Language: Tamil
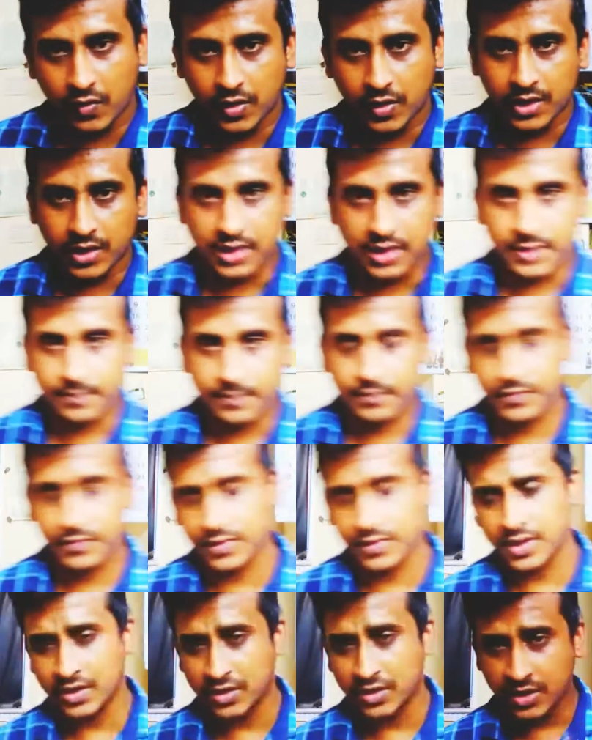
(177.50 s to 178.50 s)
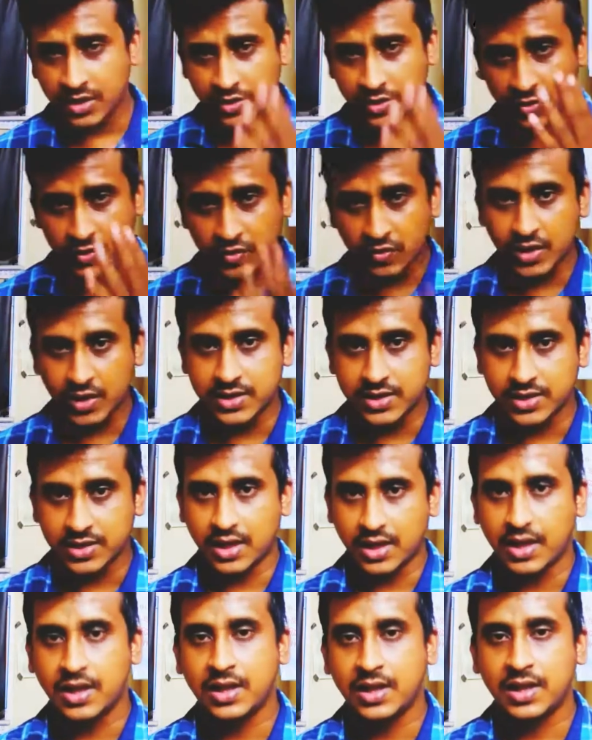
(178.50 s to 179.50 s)
இந்த வீடியோ உங்களுக்கு
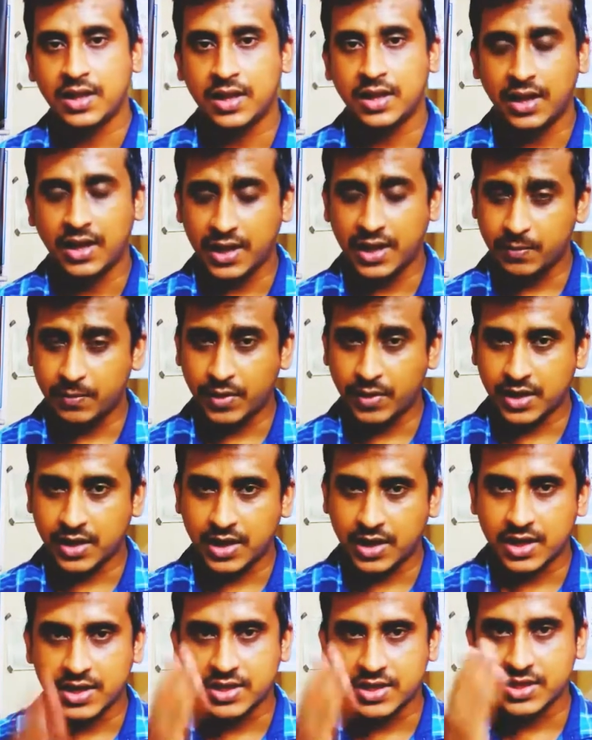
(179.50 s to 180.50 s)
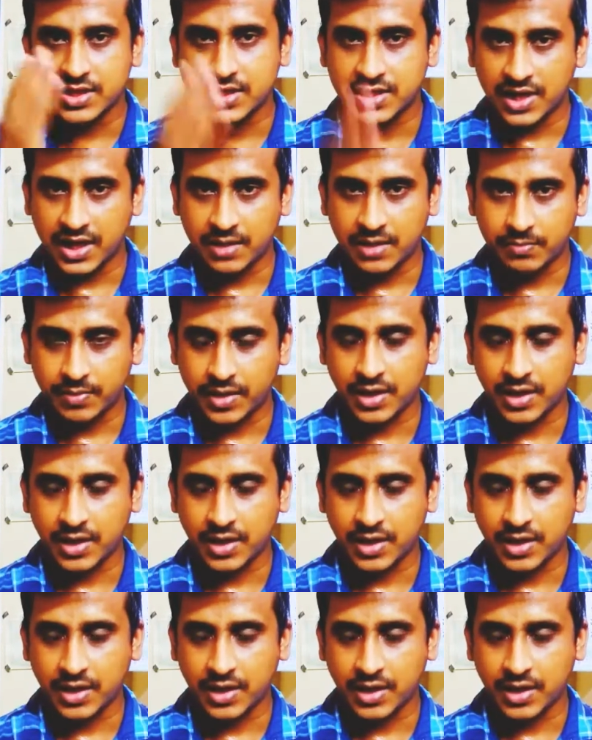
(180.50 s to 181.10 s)
யூஸ்ஃபுல்லாக இருந்துச்சுன்னா லைக் பண்ணுங்கள்